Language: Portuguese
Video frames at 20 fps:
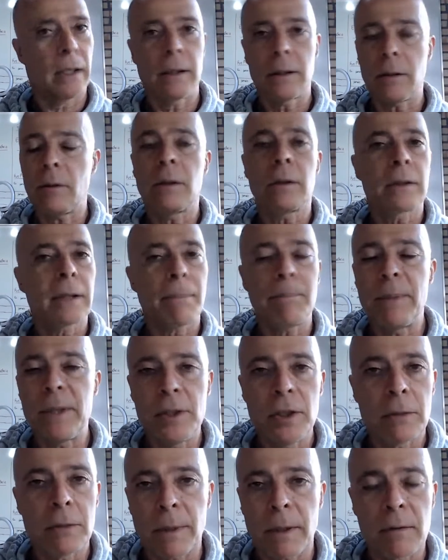Então ele não está
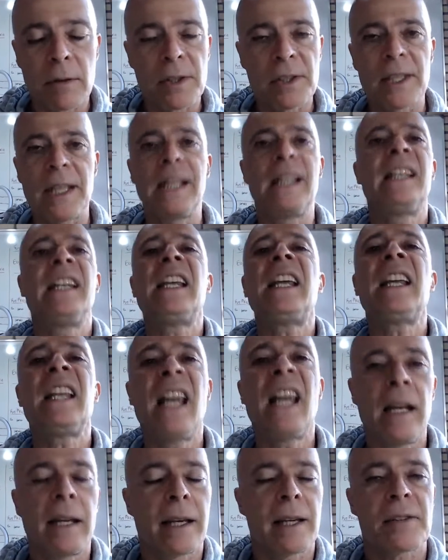pedindo para você e nem
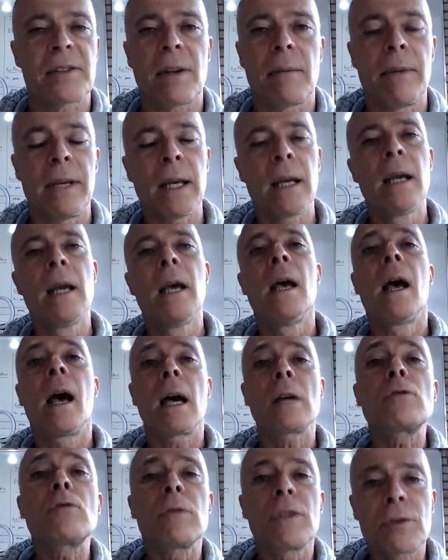ele quer saber
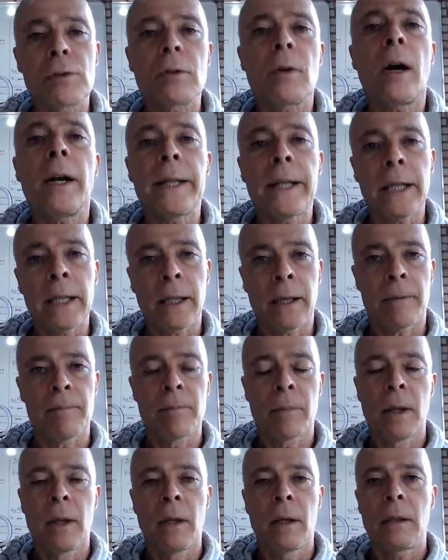a sua historinha.
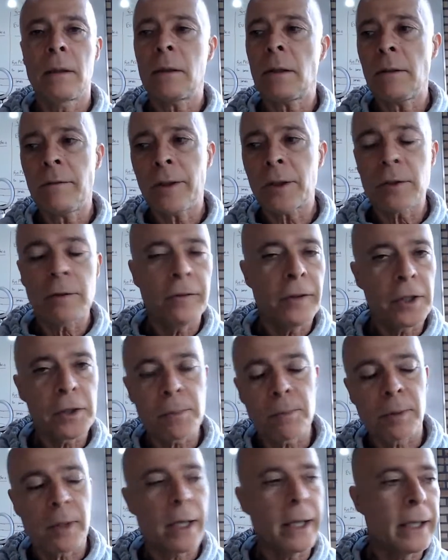Então eu vejo vídeos
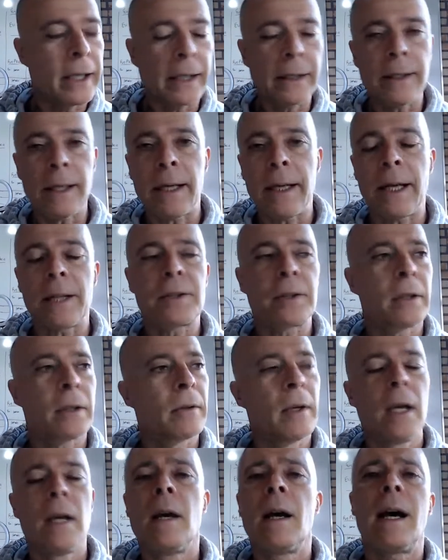por aí na internet que
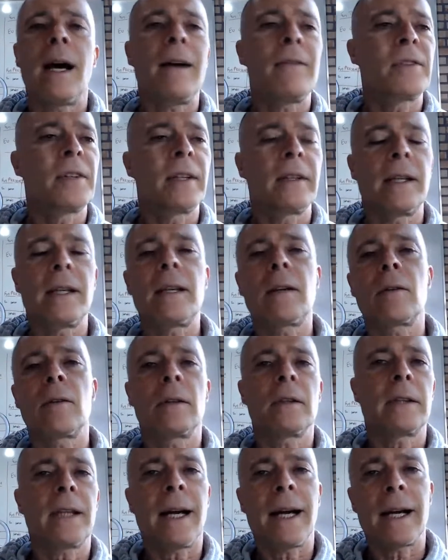ah, você tem que
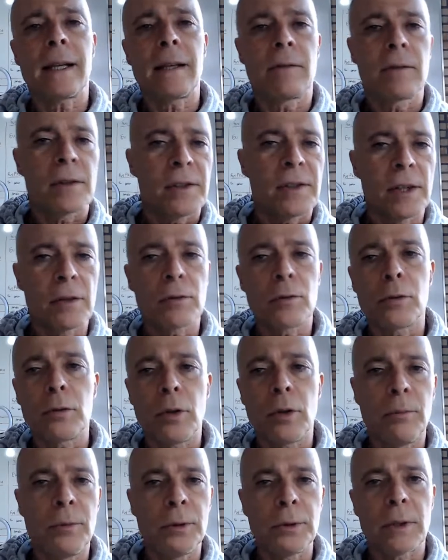contar que você
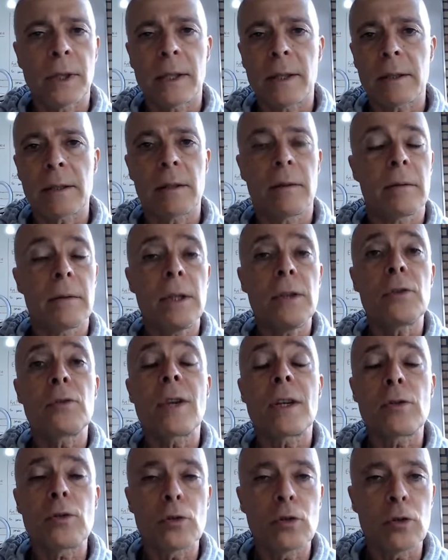estudou muito redação.
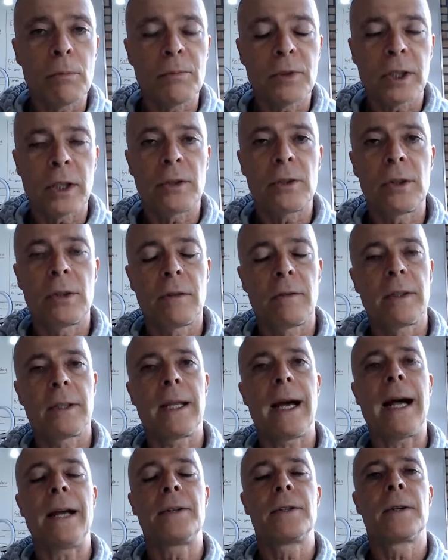Isso é
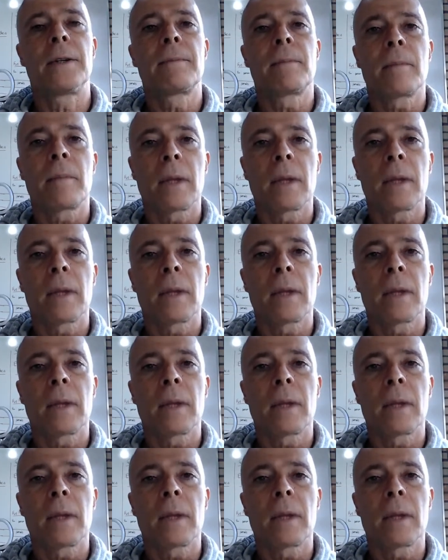subjetividade.